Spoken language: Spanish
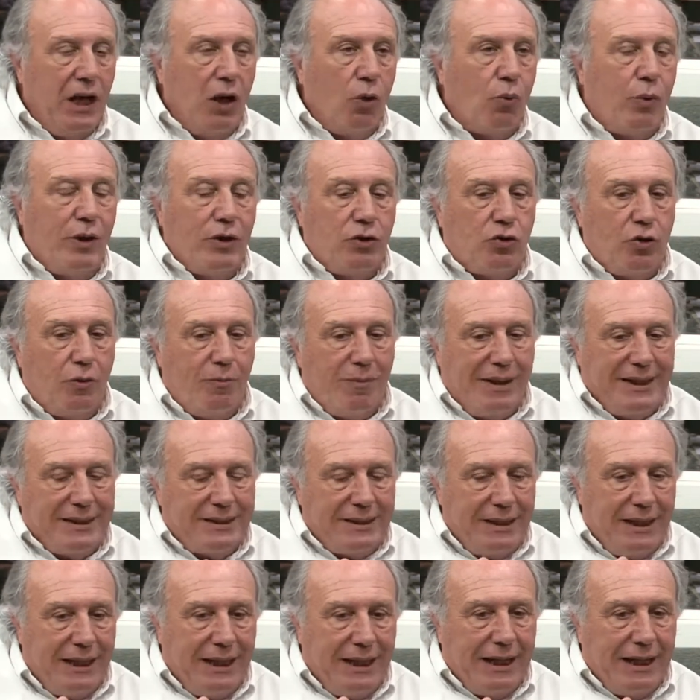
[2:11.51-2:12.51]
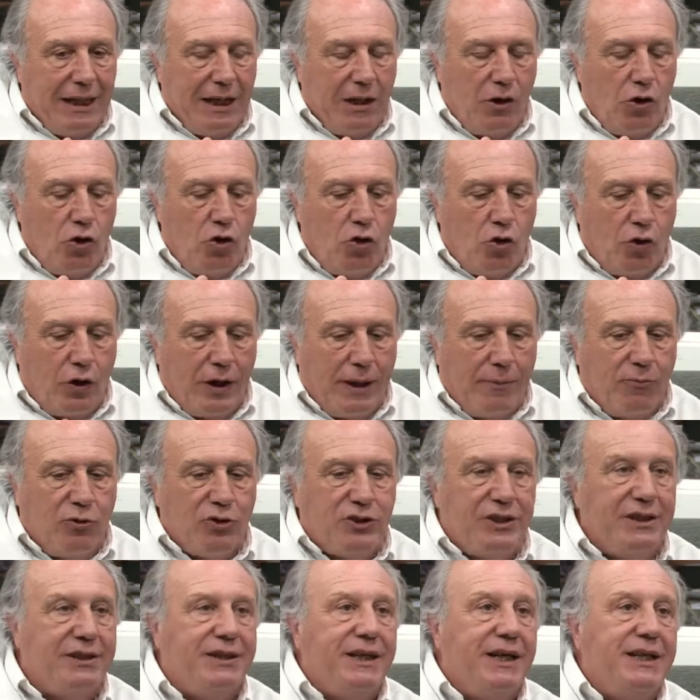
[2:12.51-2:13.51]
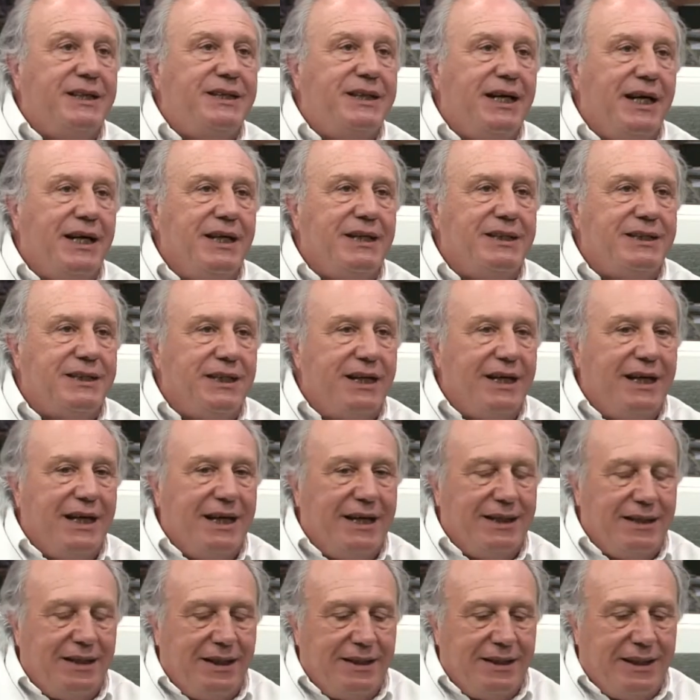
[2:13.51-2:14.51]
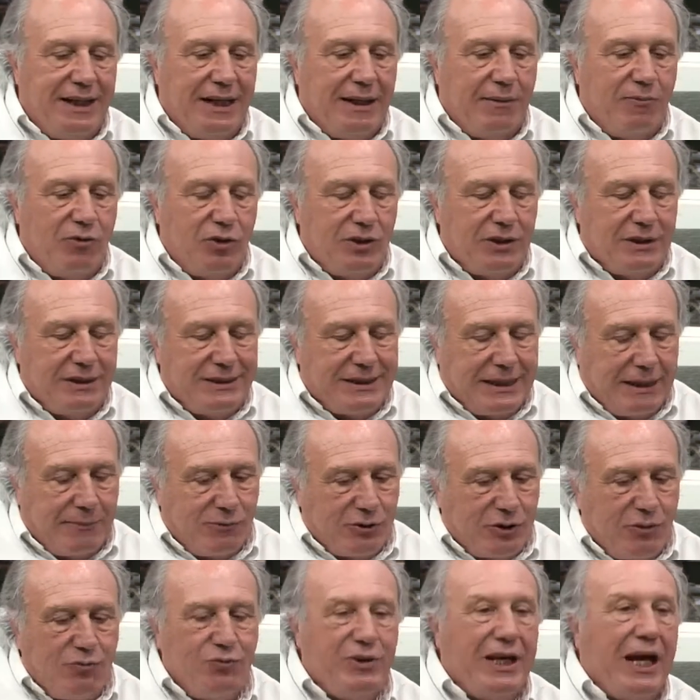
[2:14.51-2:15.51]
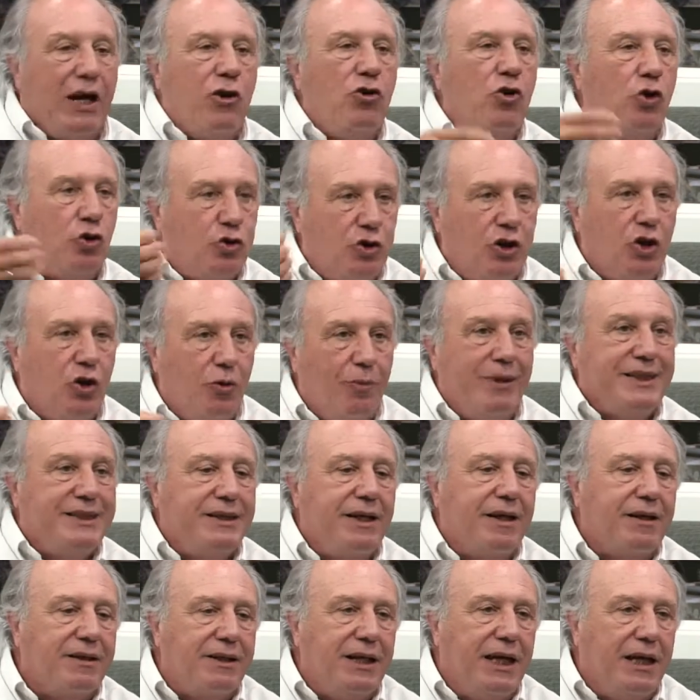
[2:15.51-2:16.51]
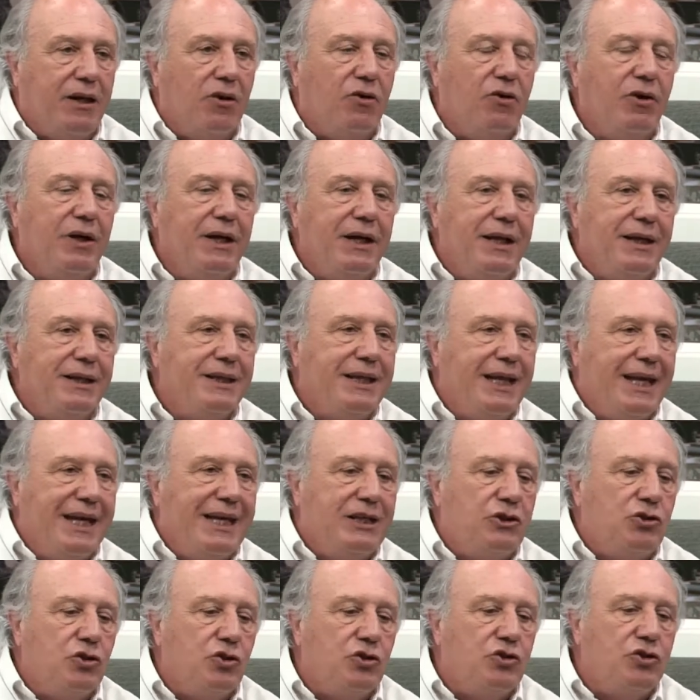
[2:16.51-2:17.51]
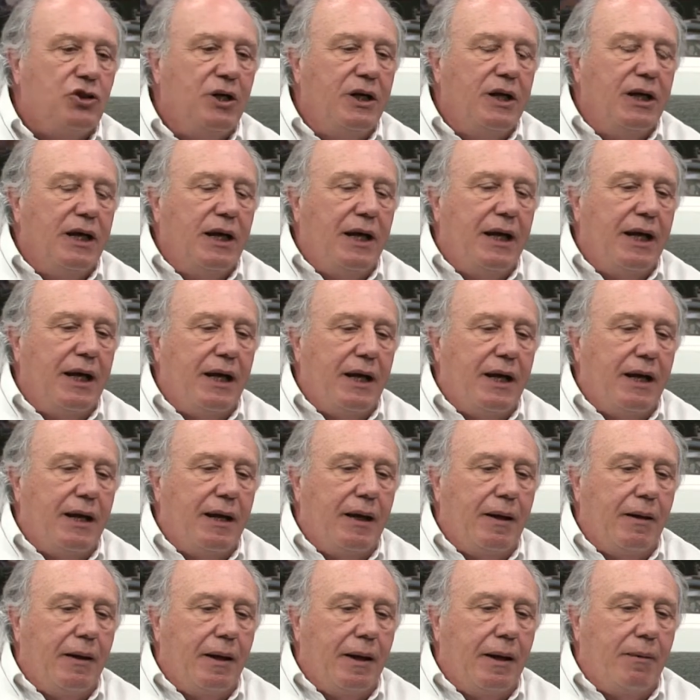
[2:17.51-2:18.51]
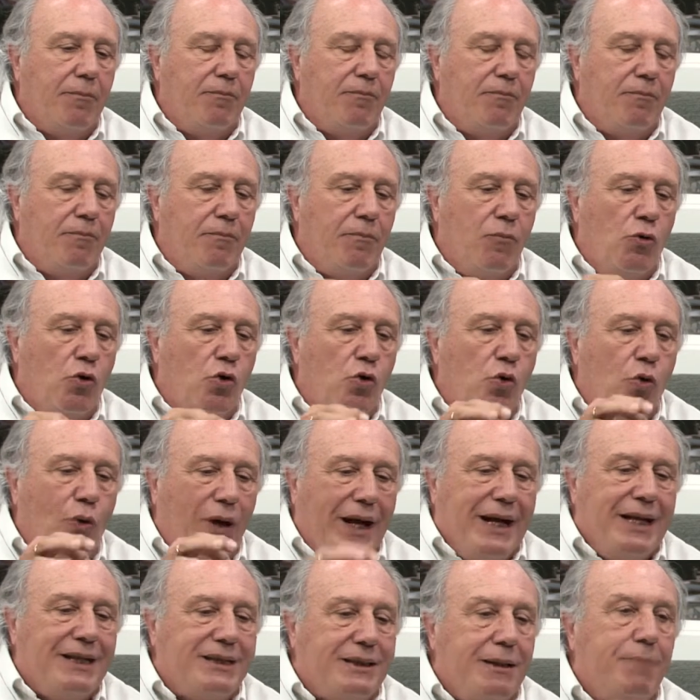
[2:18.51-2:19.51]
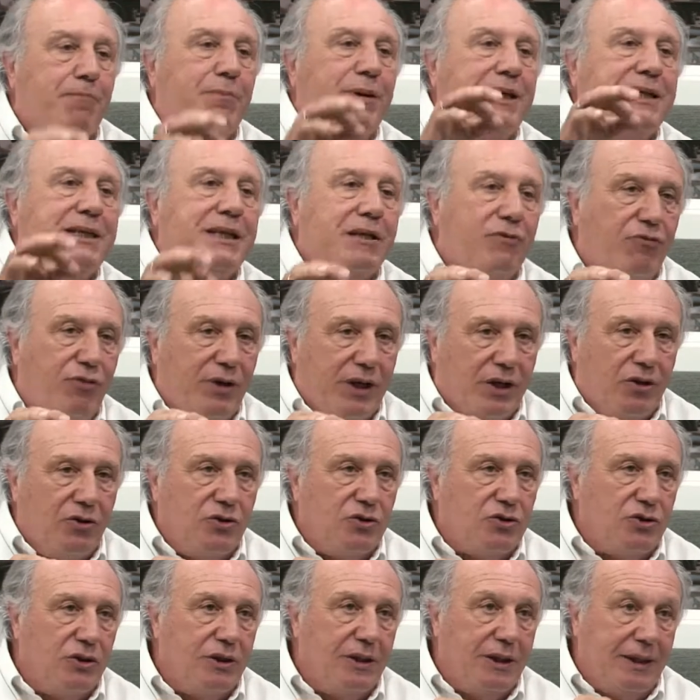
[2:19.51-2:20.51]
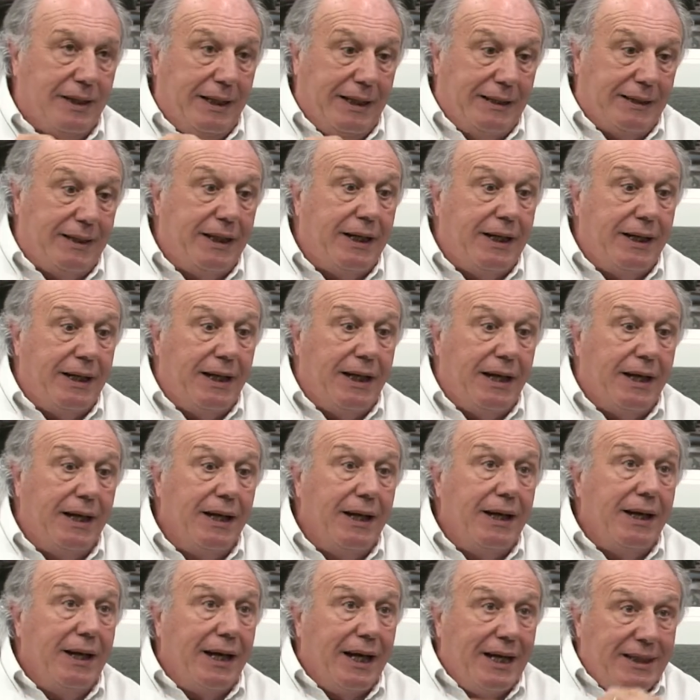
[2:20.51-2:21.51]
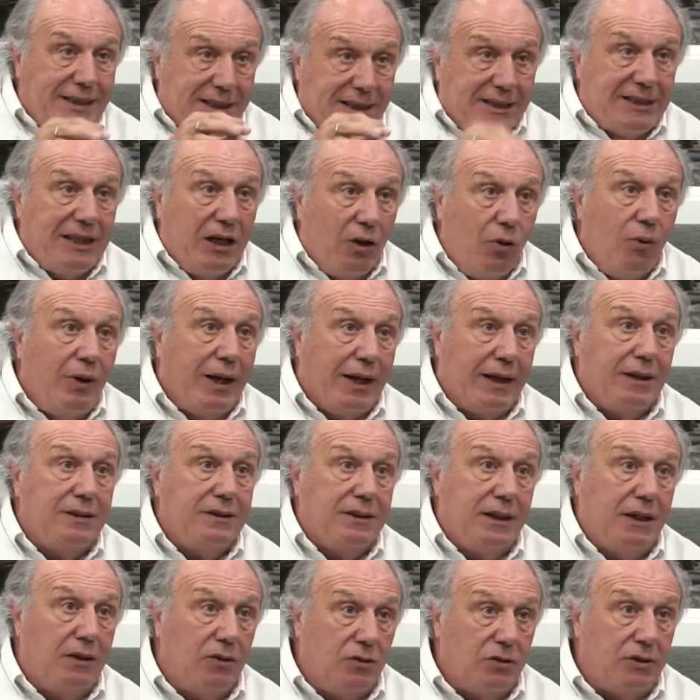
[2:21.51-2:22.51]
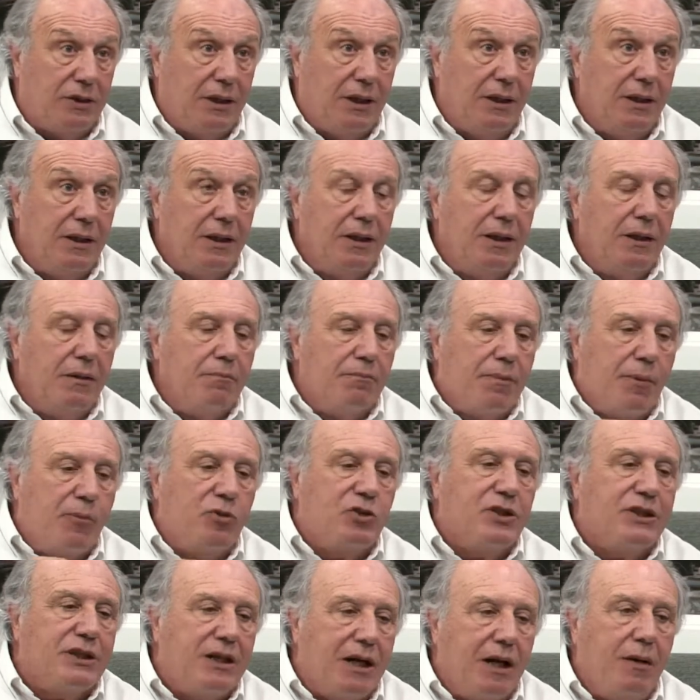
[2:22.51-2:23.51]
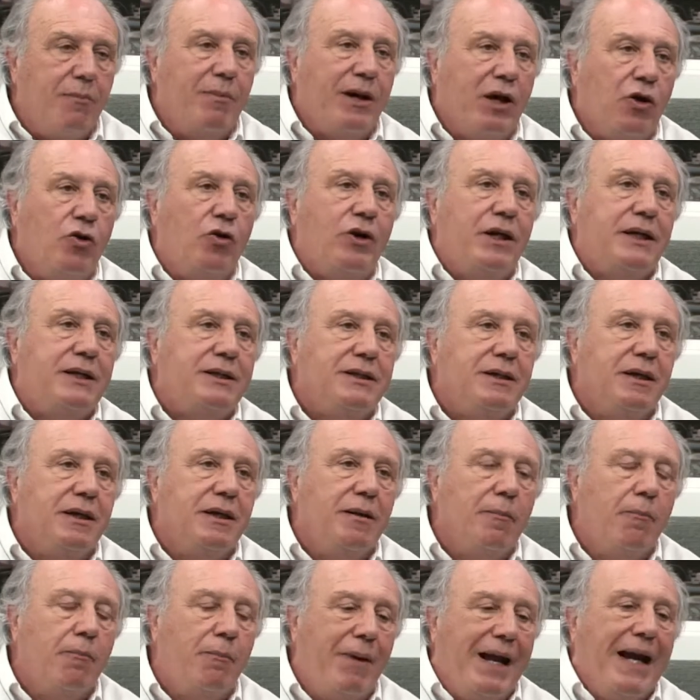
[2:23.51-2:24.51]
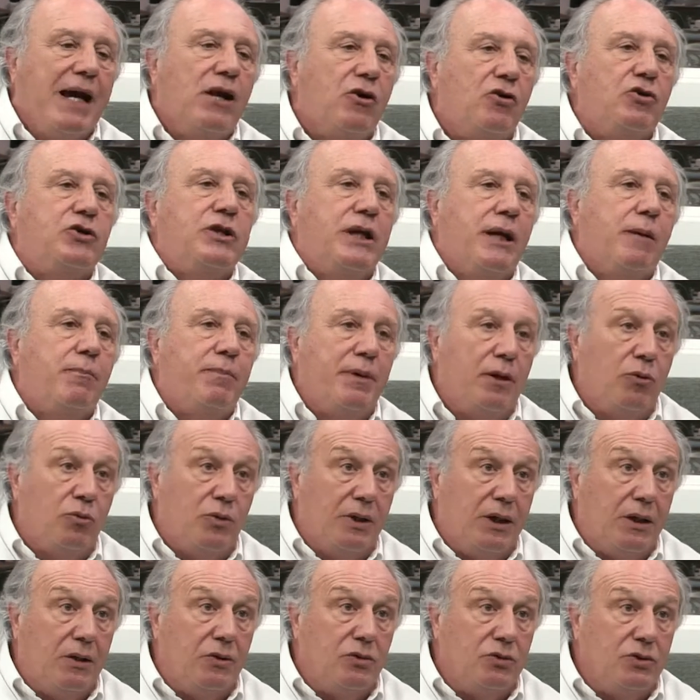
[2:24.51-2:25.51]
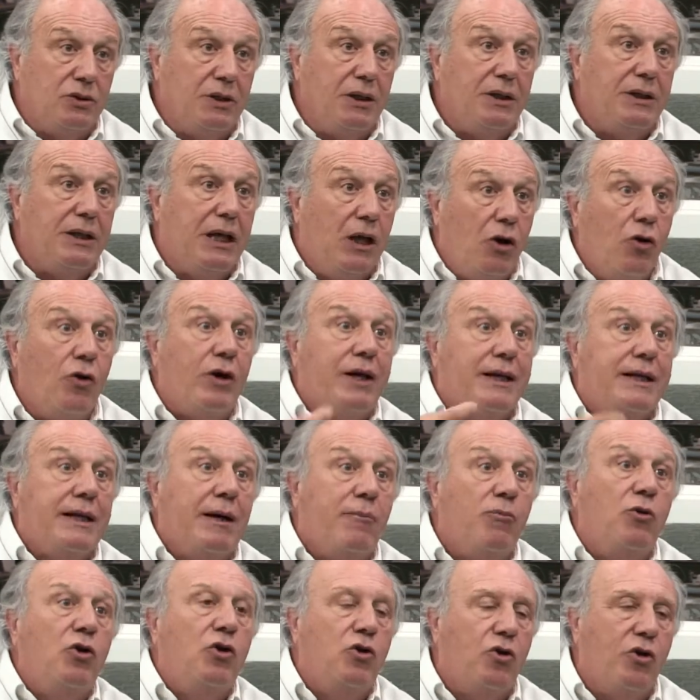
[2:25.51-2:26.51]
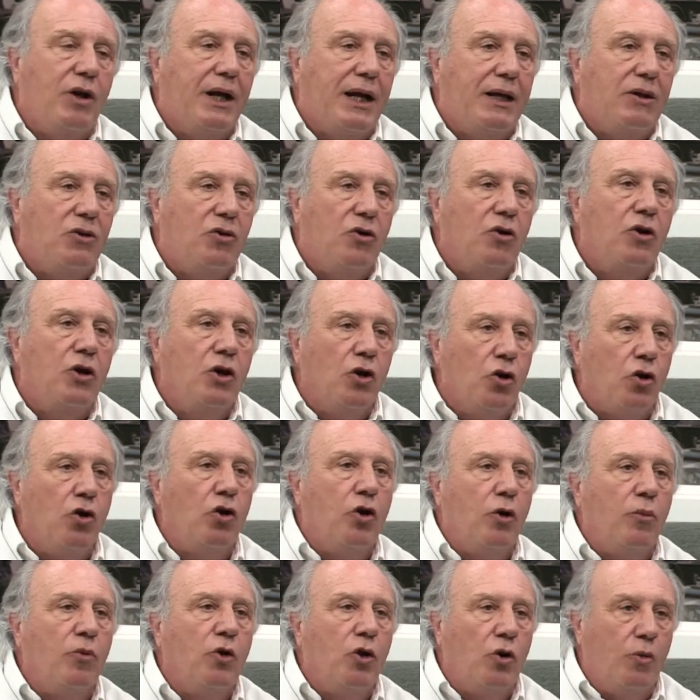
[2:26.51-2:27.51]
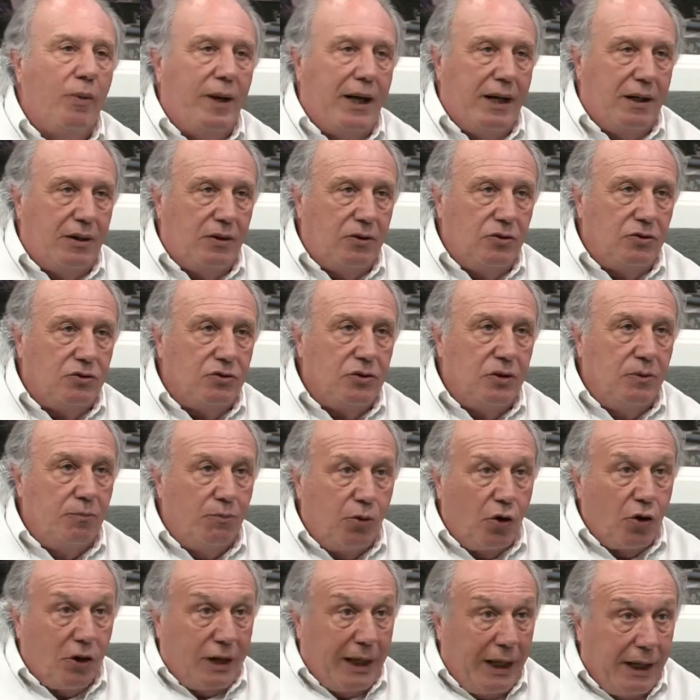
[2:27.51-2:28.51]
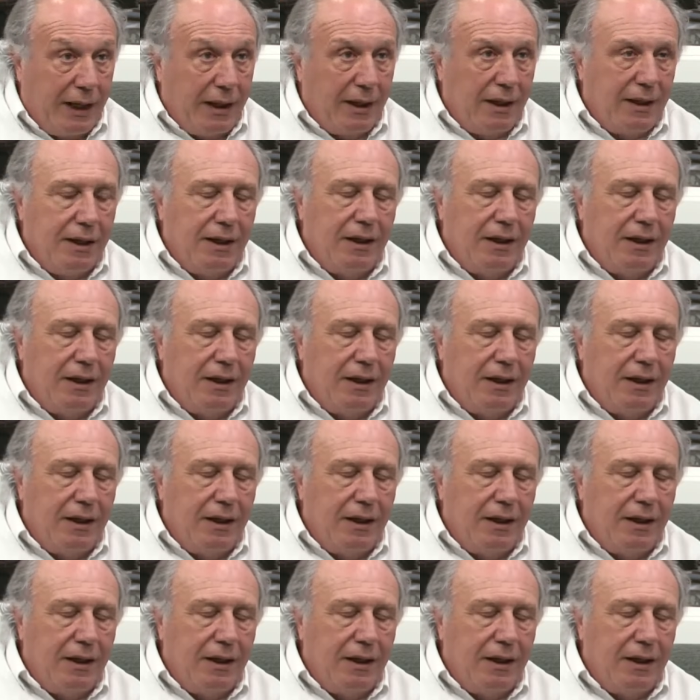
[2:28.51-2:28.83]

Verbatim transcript: Cuanto más logramos estrechar, es, eh, digamos, llegamos a un diagnóstico más certero de esos eh, lugares específicos que tiene esa célula cancerosa, vamos a tener mejores blancos terapéuticos. Y es lo que estamos logrando con los biobancos. ¿Por qué?